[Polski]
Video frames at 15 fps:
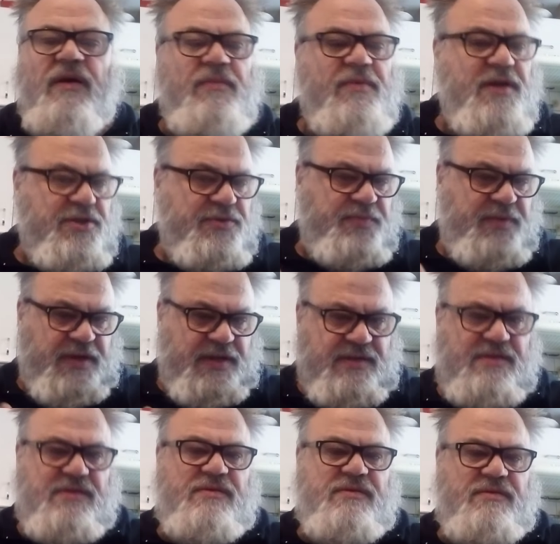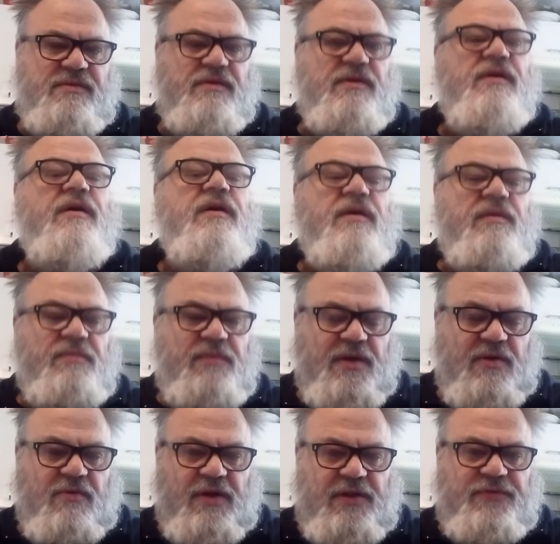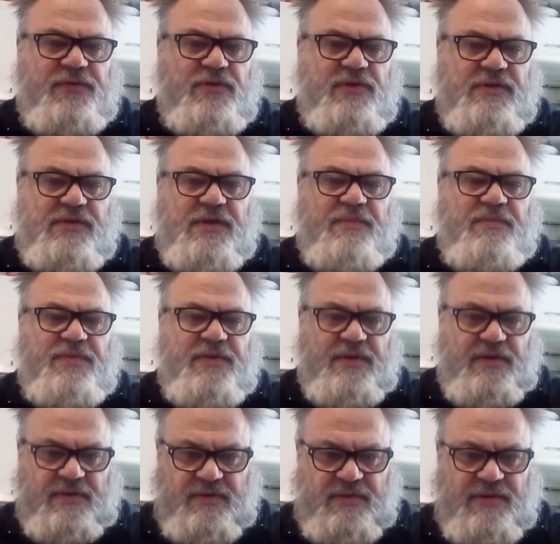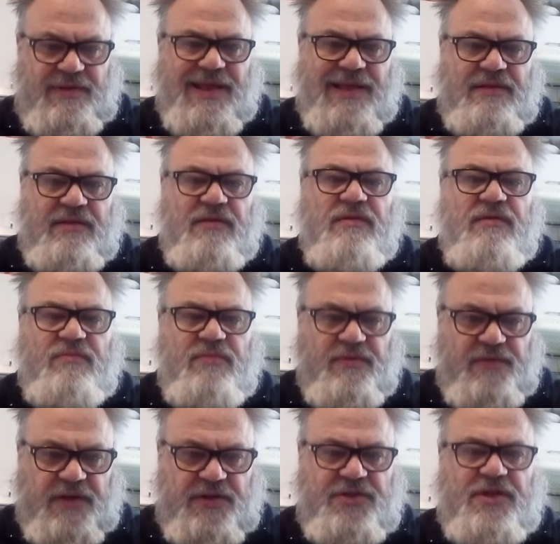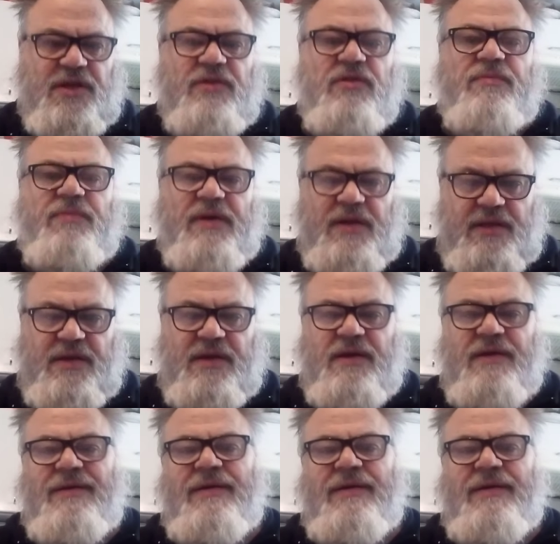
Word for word: aby nasz piec miał łatwo dostępny tlen, powietrze do palenia,